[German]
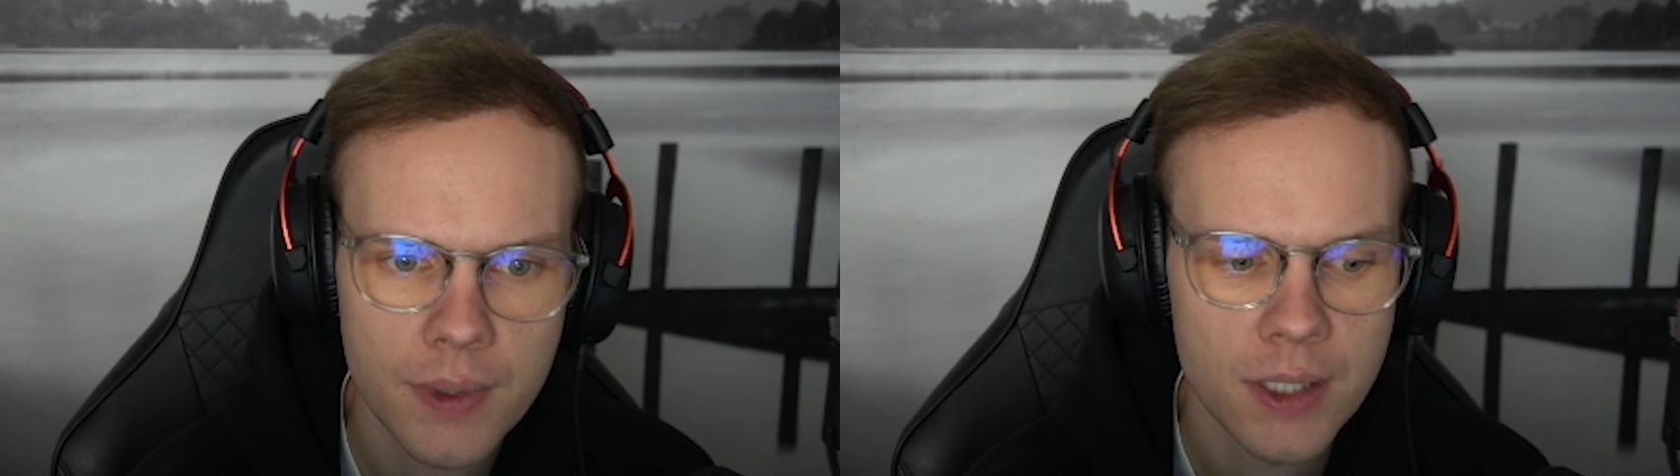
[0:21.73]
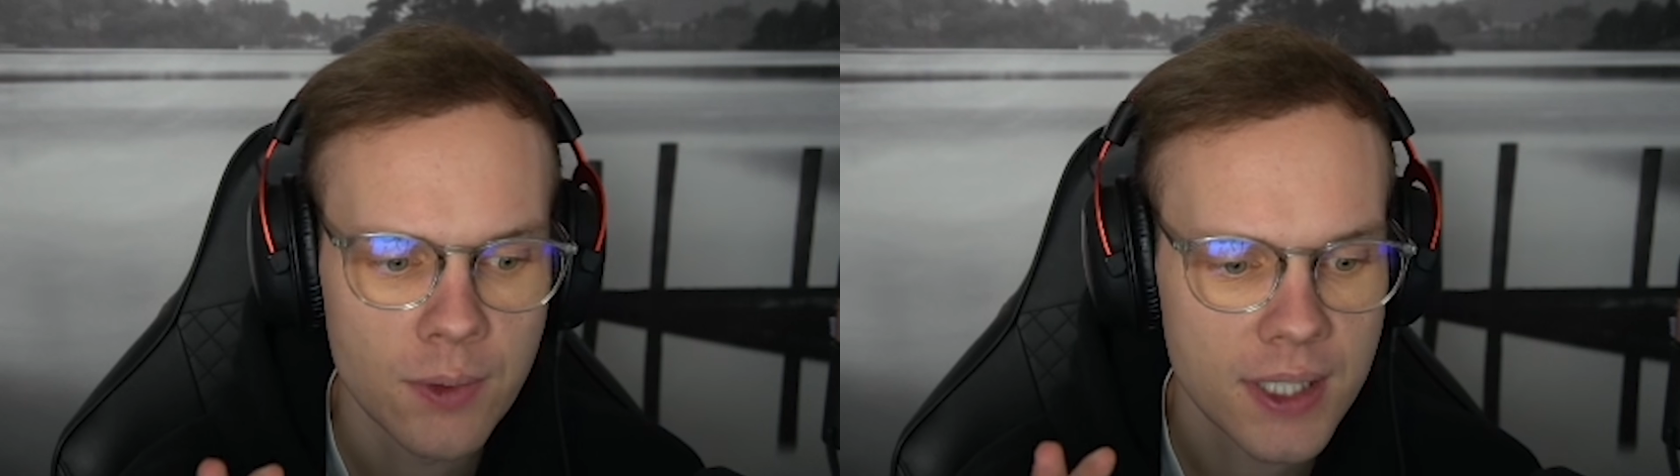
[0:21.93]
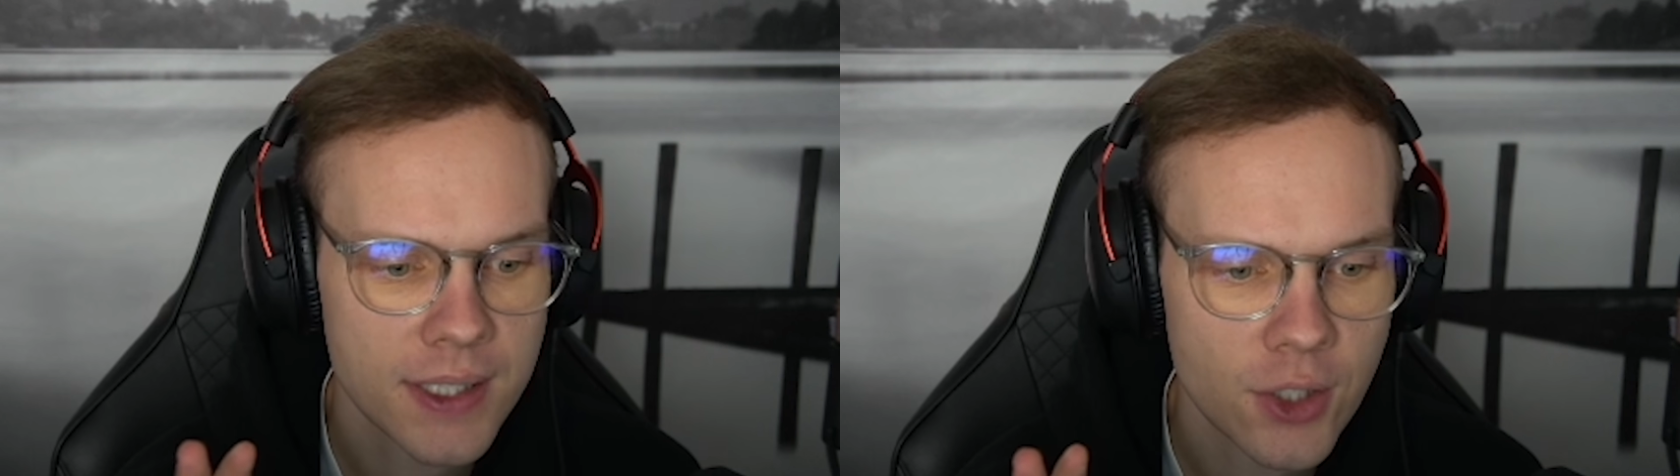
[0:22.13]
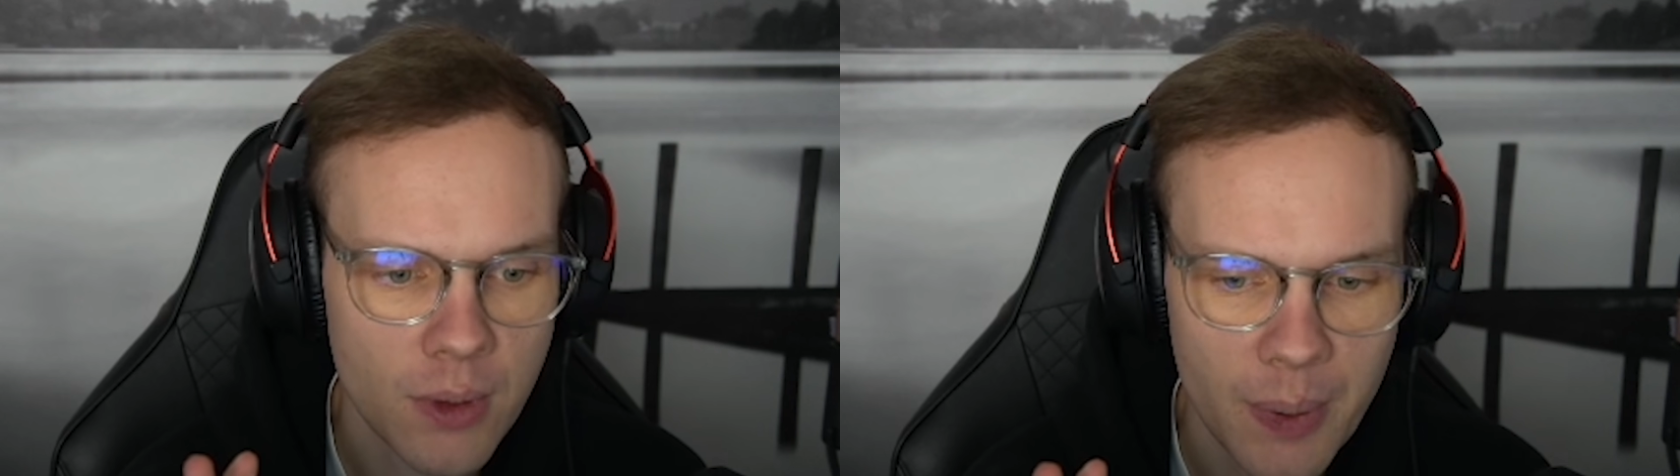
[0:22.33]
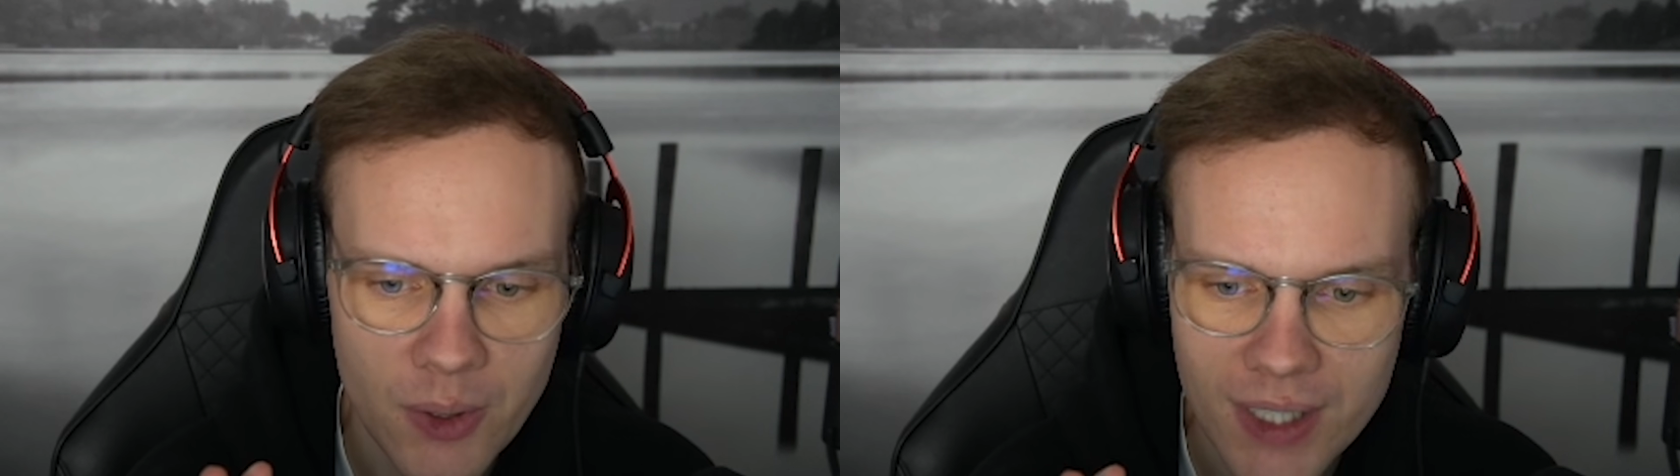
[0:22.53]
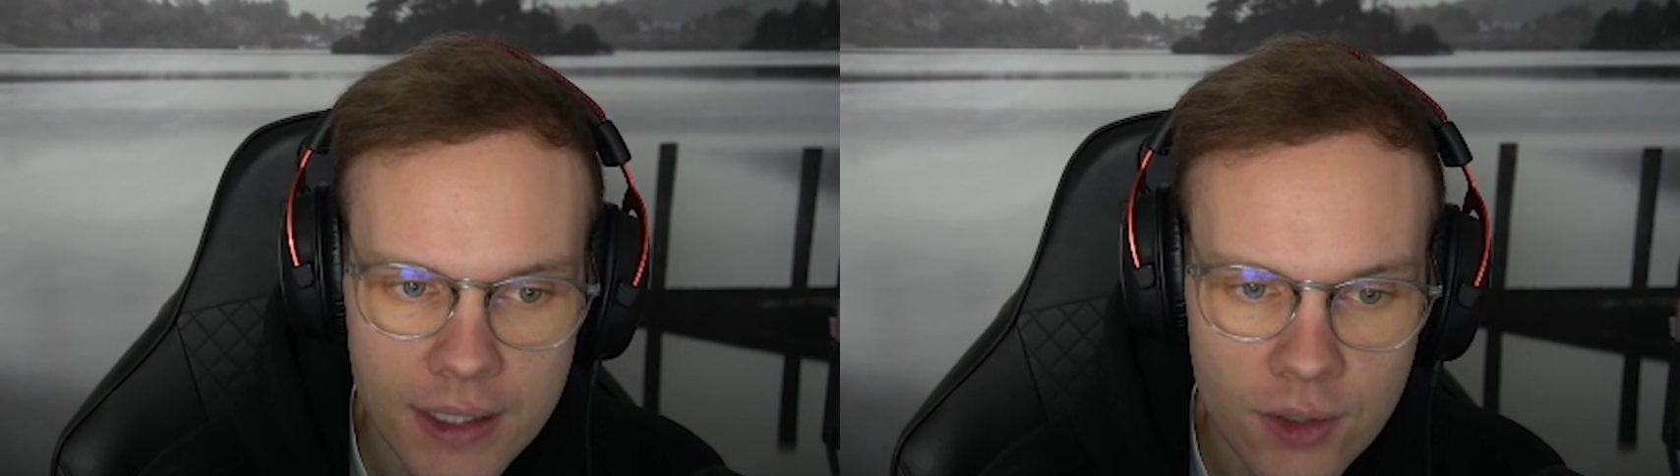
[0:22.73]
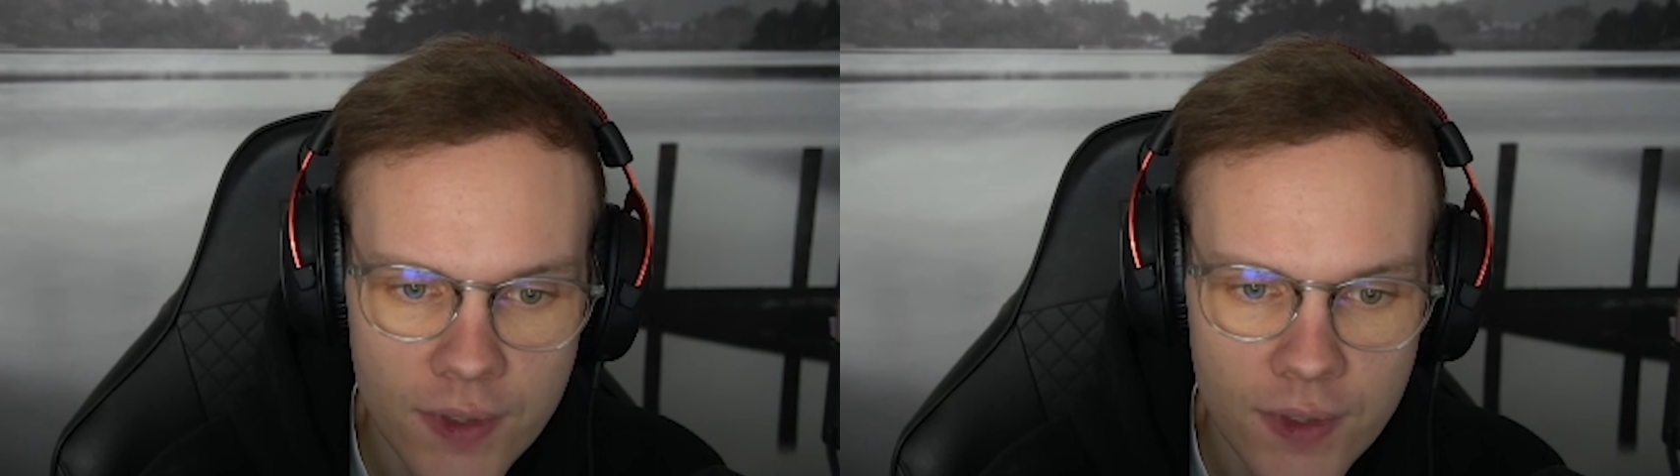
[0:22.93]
Ich muss jetzt hier schon mal pausieren. So